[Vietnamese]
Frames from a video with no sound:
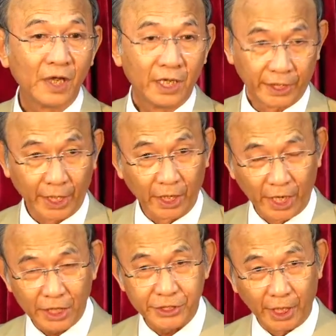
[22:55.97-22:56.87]
thì người đó
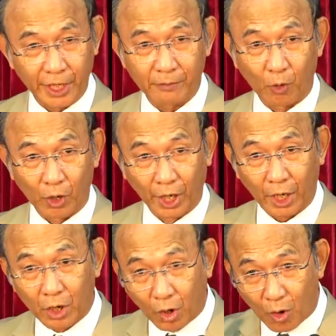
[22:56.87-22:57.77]
trở nên một người
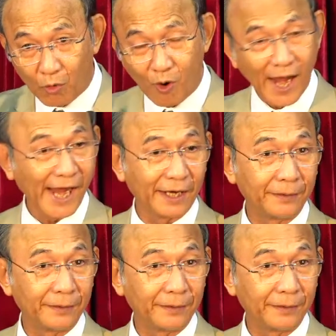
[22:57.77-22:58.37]
khôn ngoan,